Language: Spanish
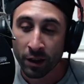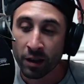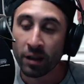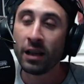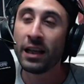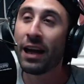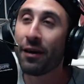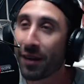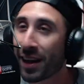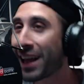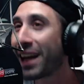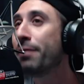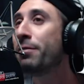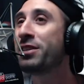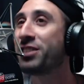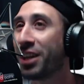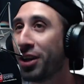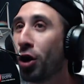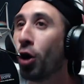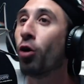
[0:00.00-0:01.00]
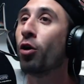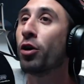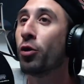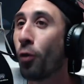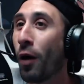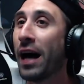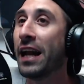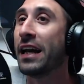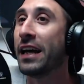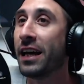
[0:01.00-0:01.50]
La verdad que me llenó
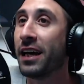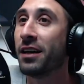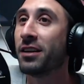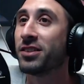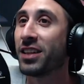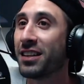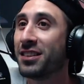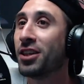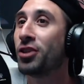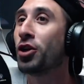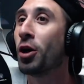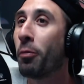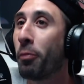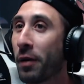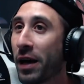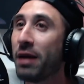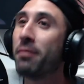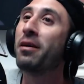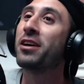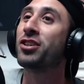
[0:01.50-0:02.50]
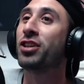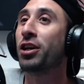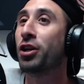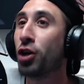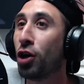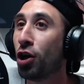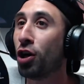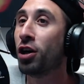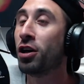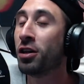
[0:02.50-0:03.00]
igual, ¿eh? 600p me
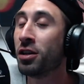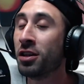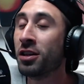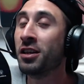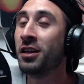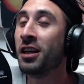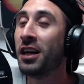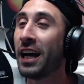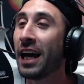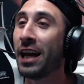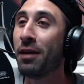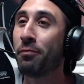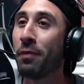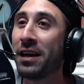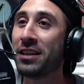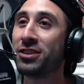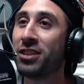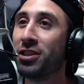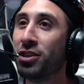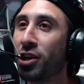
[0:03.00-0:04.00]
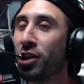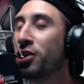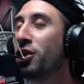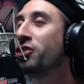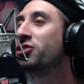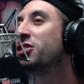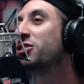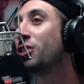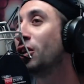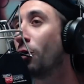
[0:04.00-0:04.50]
llenó el panchito. No
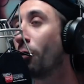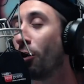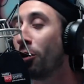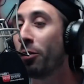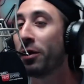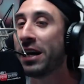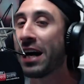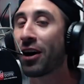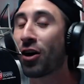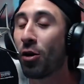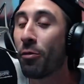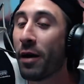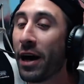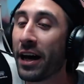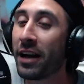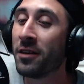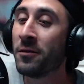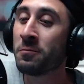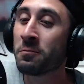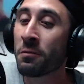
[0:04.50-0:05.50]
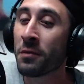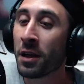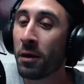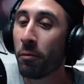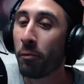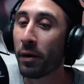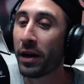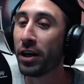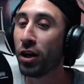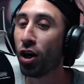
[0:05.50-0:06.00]
sé si lo volvería a comer.
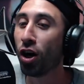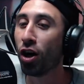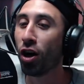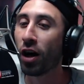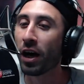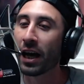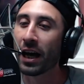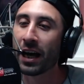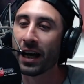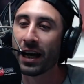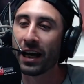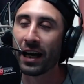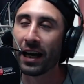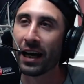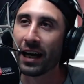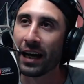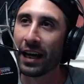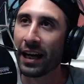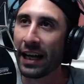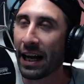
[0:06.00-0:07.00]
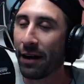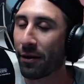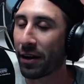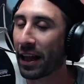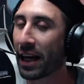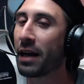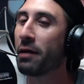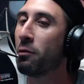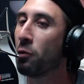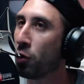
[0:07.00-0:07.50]
Pero eh, la verdad que
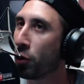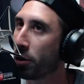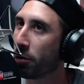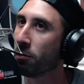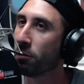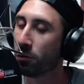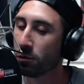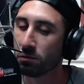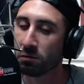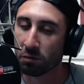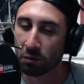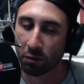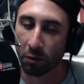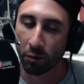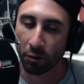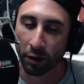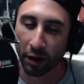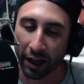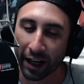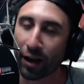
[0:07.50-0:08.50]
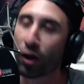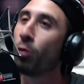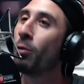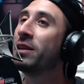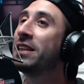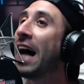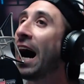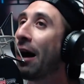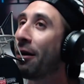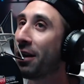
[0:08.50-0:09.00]
es muy mm,
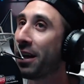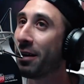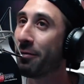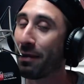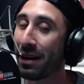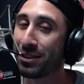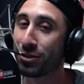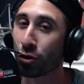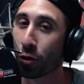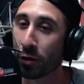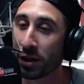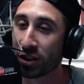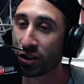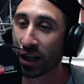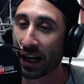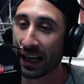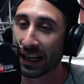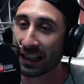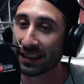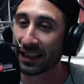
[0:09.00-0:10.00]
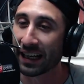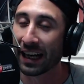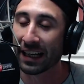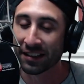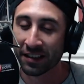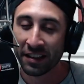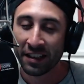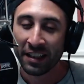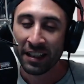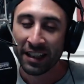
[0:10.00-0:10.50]
recomendable Pancho Villa. En estas
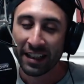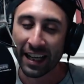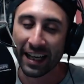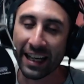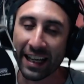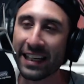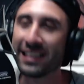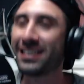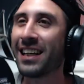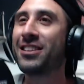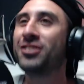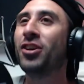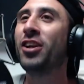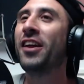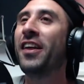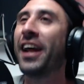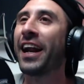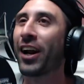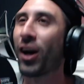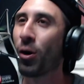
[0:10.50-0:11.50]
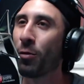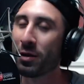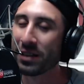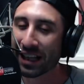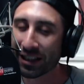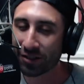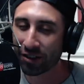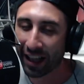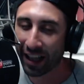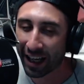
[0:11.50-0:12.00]
eh, secciones de
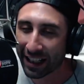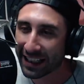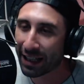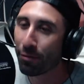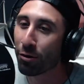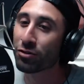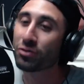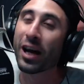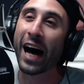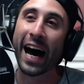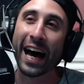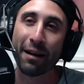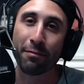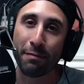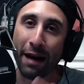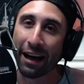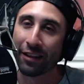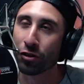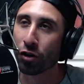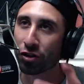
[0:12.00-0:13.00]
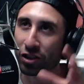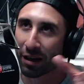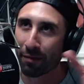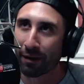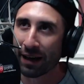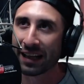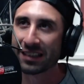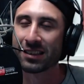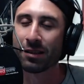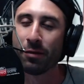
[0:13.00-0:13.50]
recomendaciones que estamos armando ya para
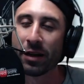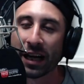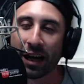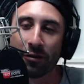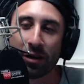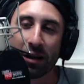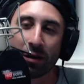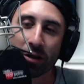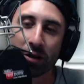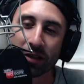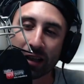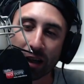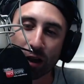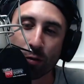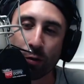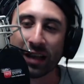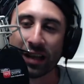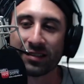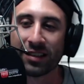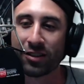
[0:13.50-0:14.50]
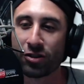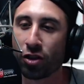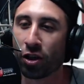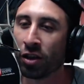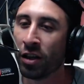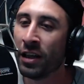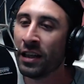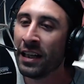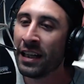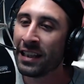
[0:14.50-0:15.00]
la semana que viene, vamos a tener como una sección
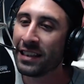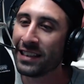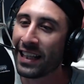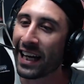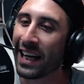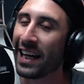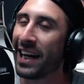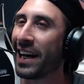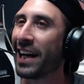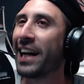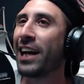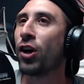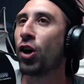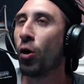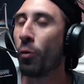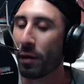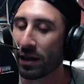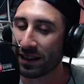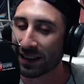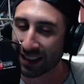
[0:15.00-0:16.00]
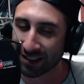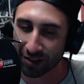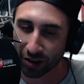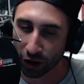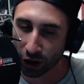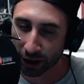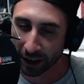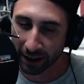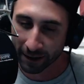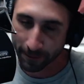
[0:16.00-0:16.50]
de
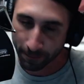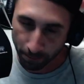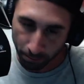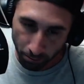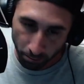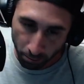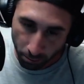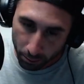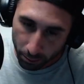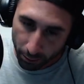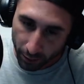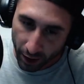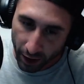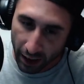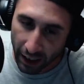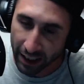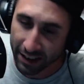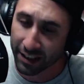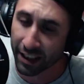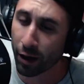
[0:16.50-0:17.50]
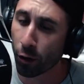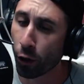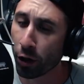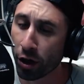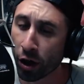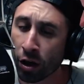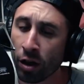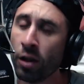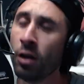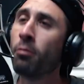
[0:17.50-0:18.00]
recomendaciones. Así que bueno,
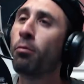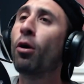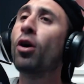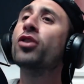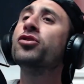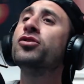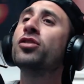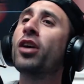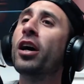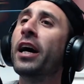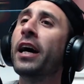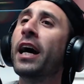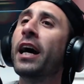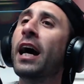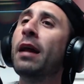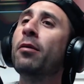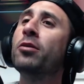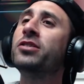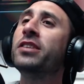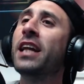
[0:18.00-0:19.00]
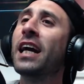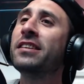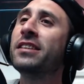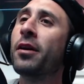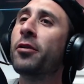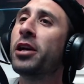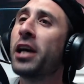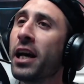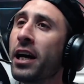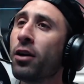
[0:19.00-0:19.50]
vos que almacenaste
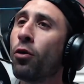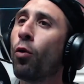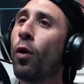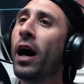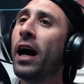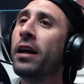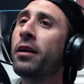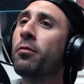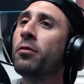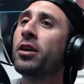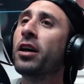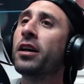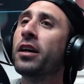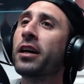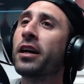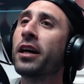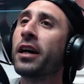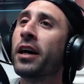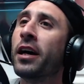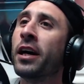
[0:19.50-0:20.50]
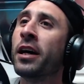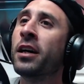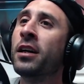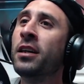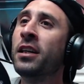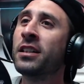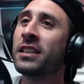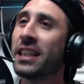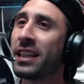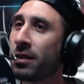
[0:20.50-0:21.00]
bien, Juan, eh,
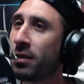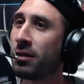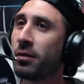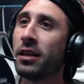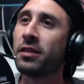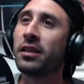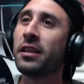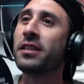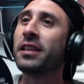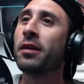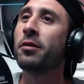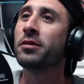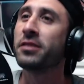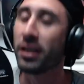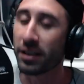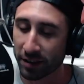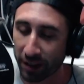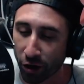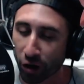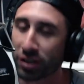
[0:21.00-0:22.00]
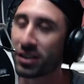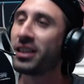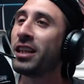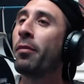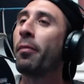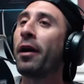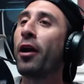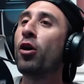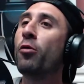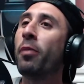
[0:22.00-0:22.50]
ya te, te, organizaste
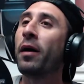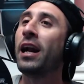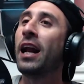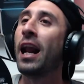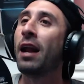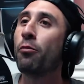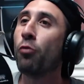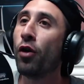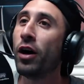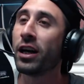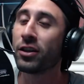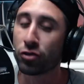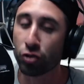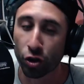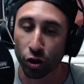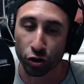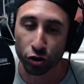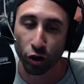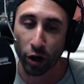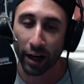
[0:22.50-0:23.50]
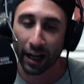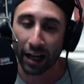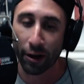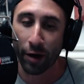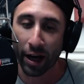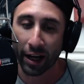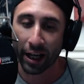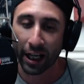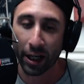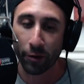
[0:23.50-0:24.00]
para hoy para el almuerzo. Yo ahora le voy a
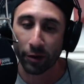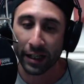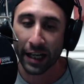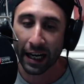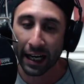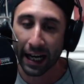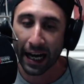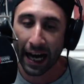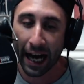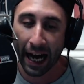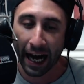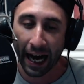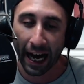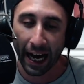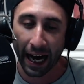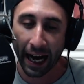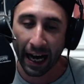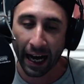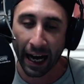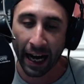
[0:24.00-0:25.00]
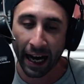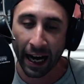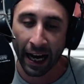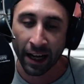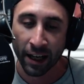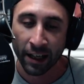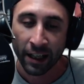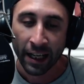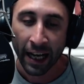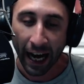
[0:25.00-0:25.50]
escribir acá a,
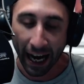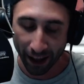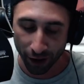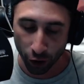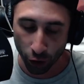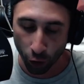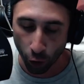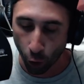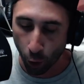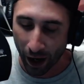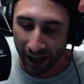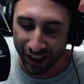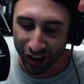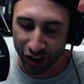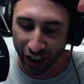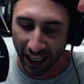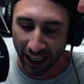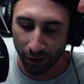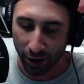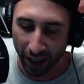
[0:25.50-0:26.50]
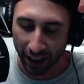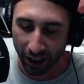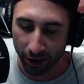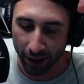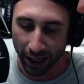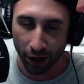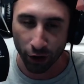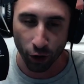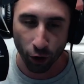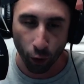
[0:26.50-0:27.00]
Don Juan, ya le voy a escribir a
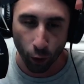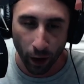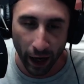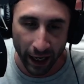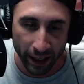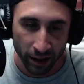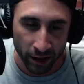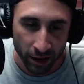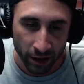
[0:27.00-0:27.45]
Don Juan.